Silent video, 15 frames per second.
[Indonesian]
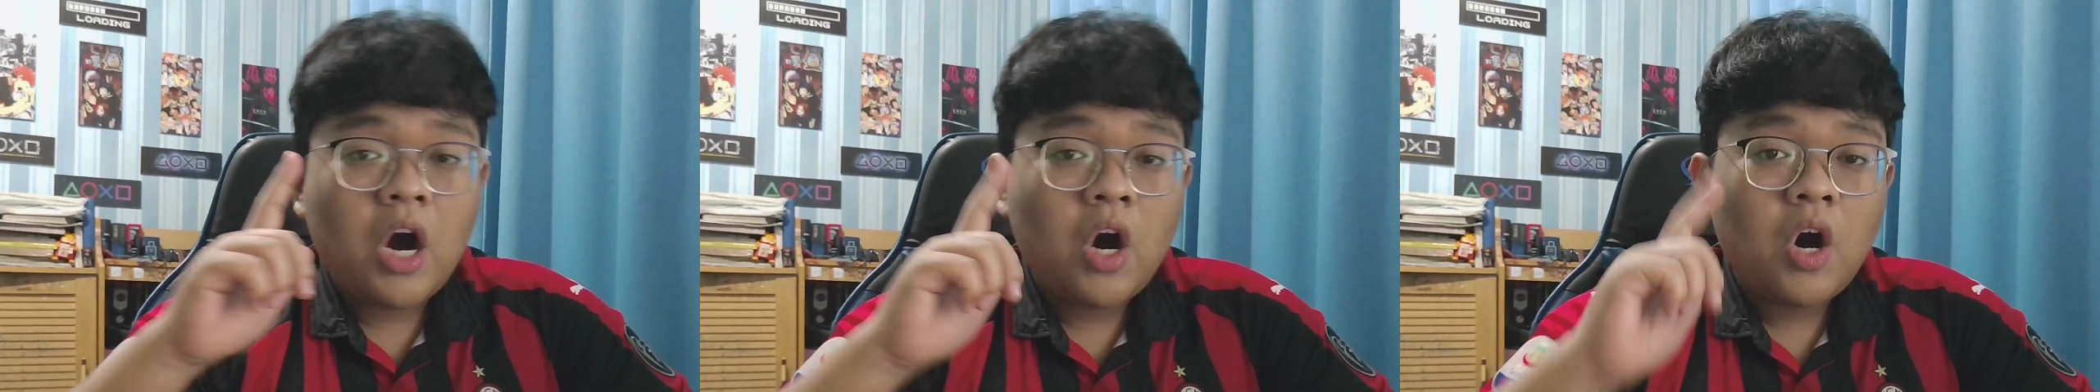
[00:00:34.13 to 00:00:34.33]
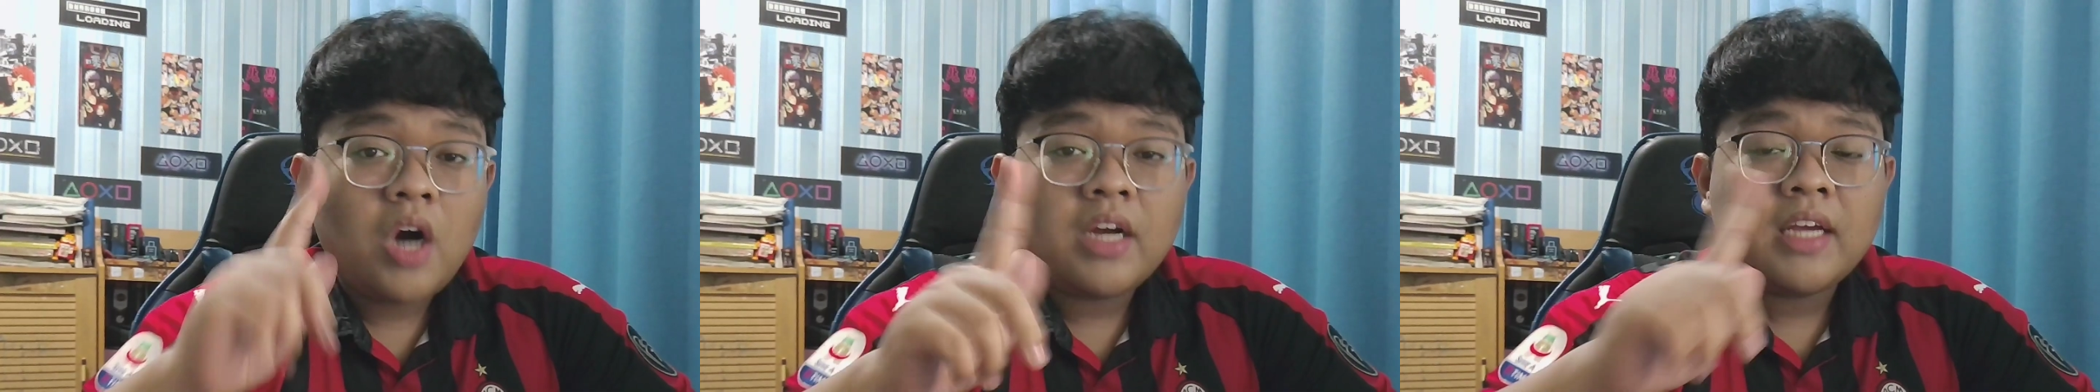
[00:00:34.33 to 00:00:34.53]

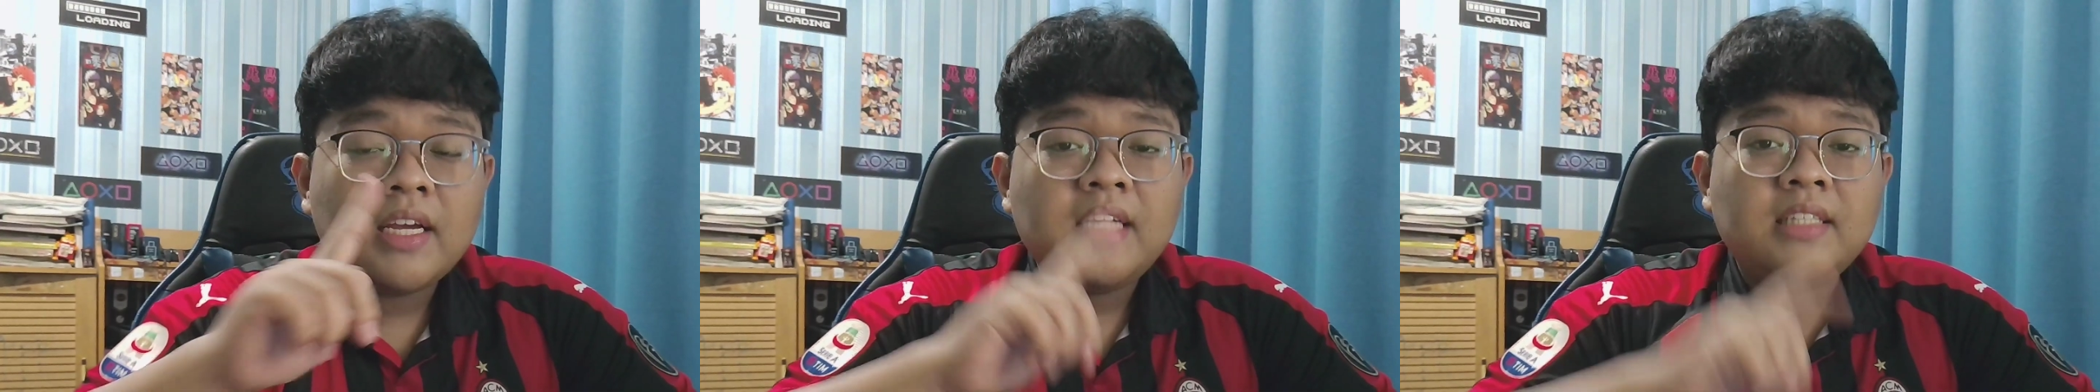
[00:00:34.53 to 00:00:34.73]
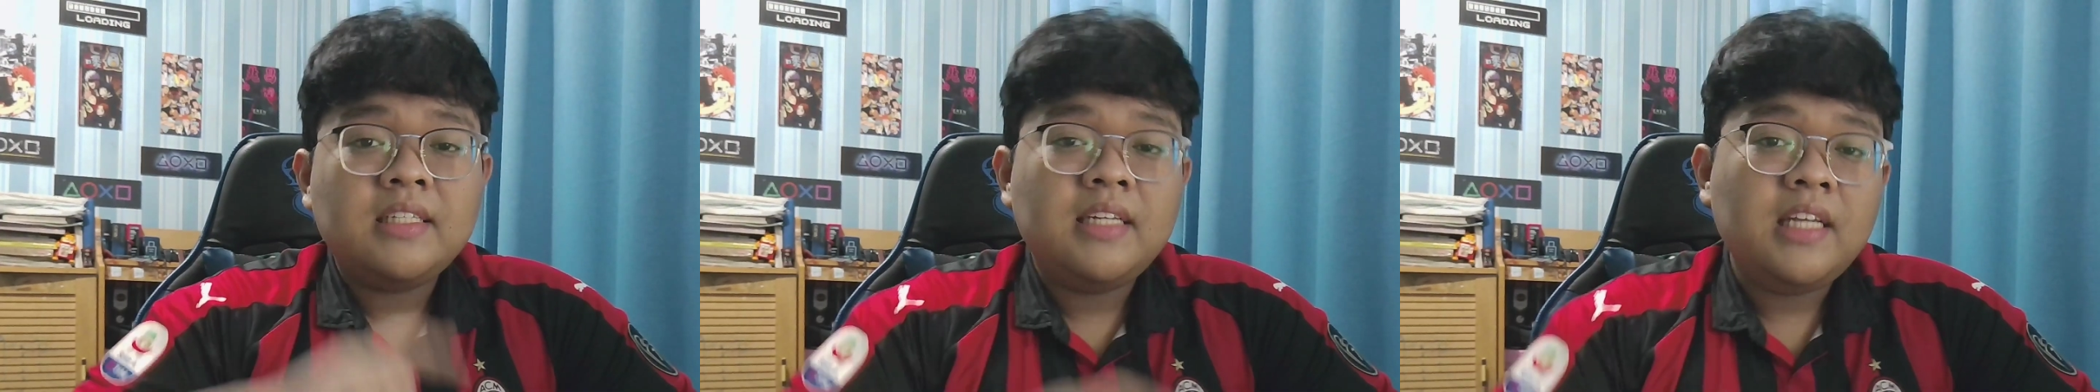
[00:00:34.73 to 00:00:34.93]
Oke okay
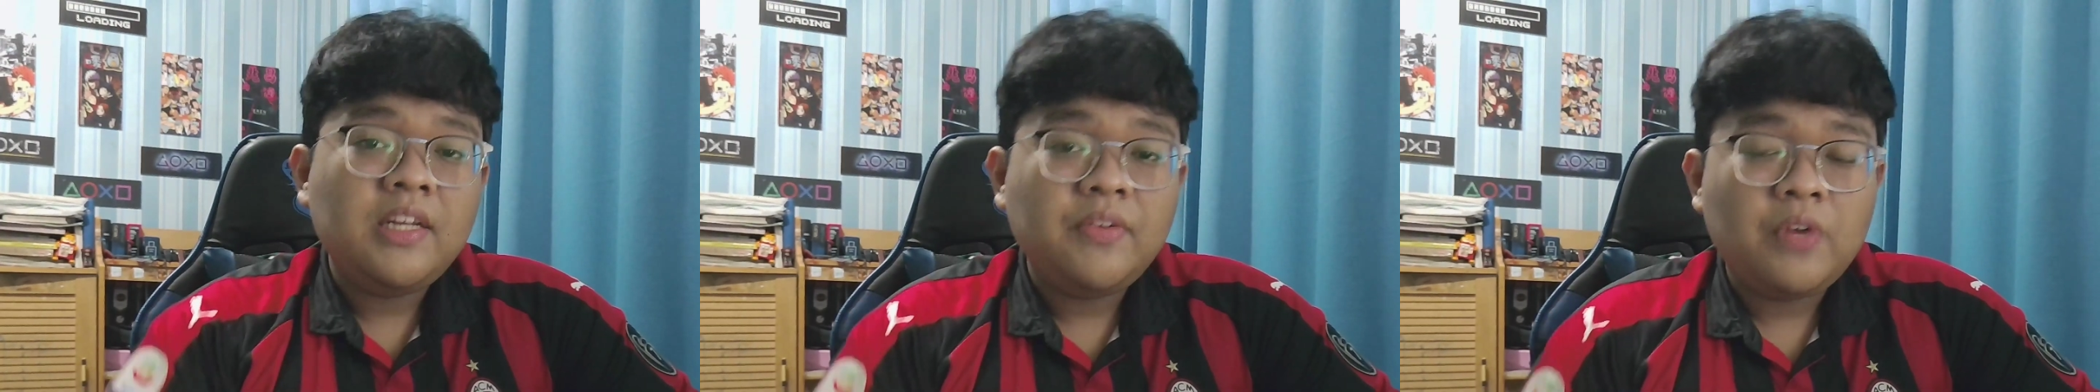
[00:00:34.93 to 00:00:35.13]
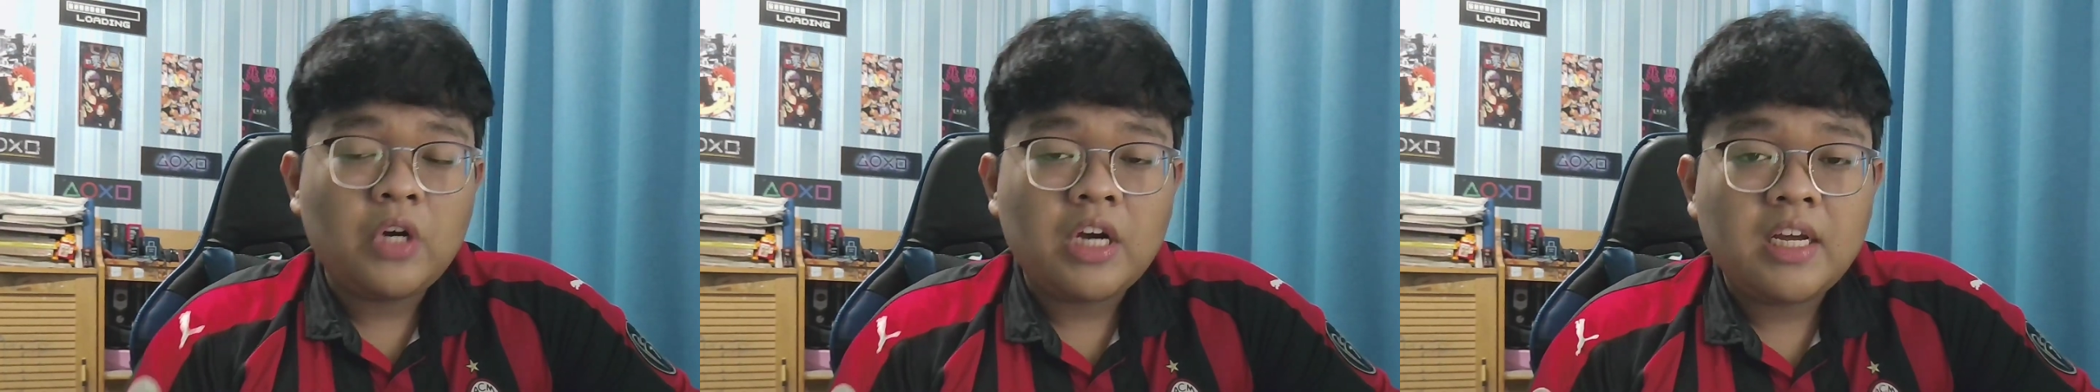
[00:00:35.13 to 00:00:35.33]
guys, jadi di
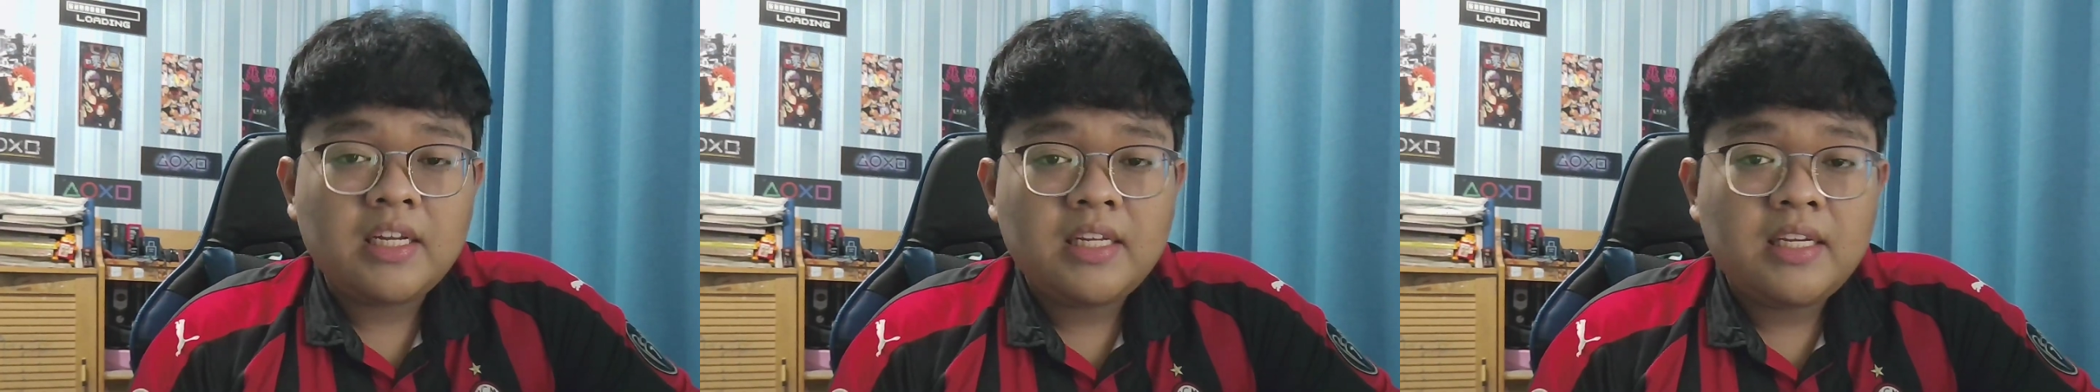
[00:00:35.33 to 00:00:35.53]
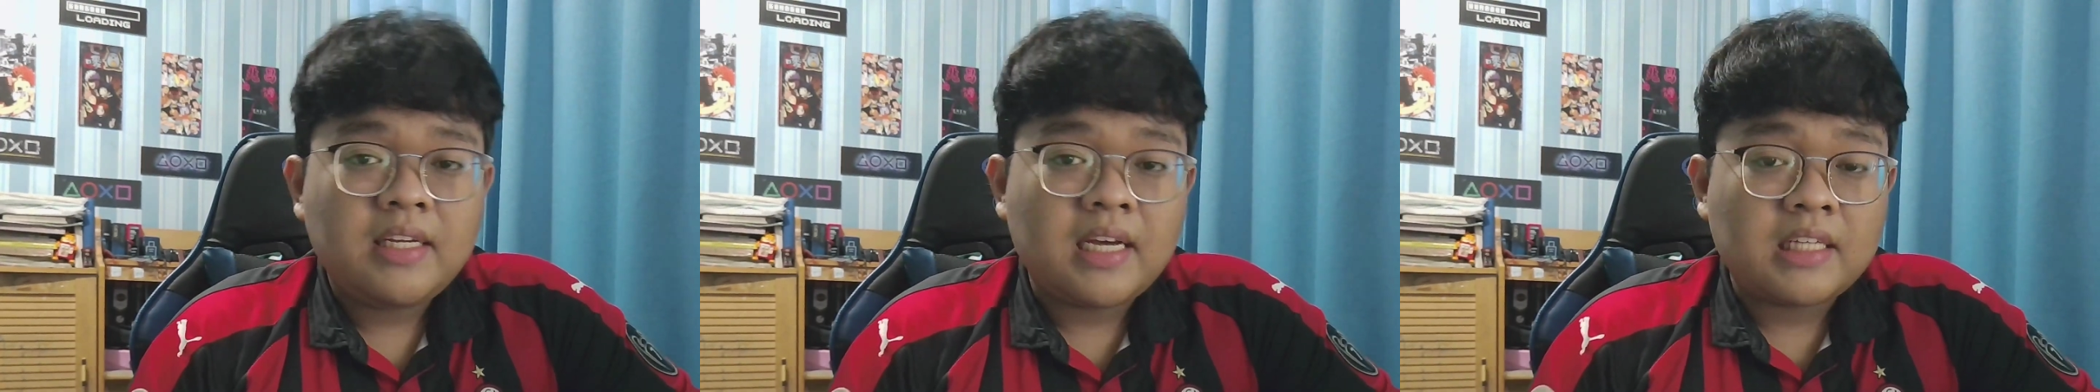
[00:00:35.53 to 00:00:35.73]
video kali
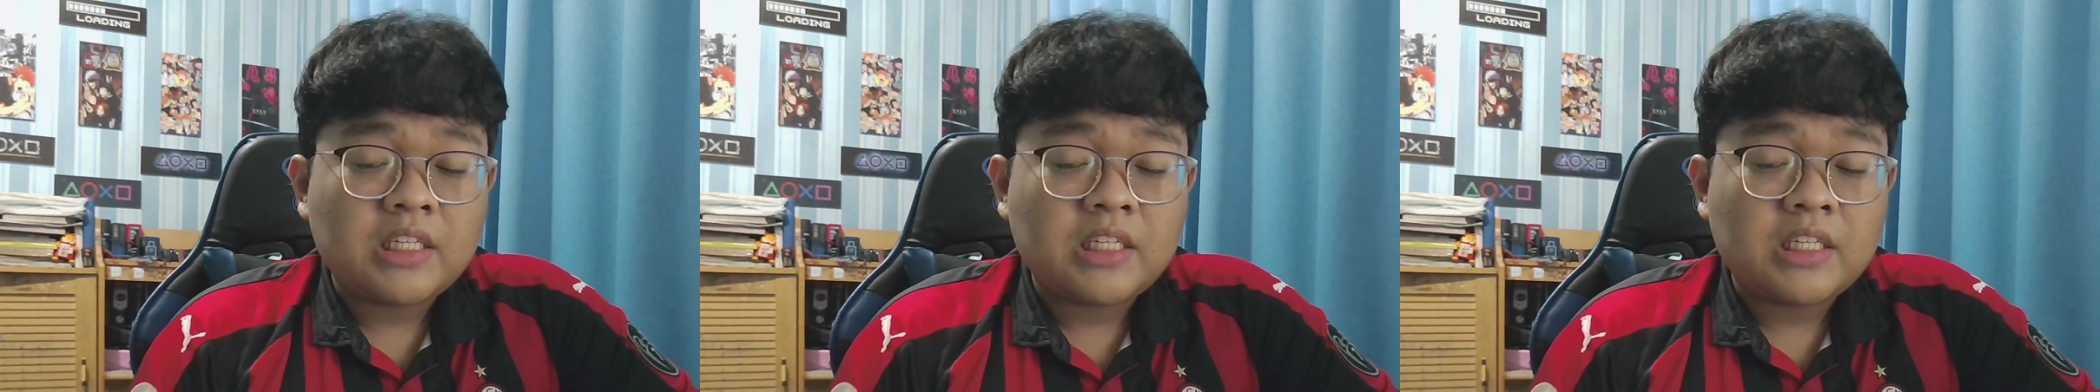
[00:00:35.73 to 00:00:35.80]
ini ya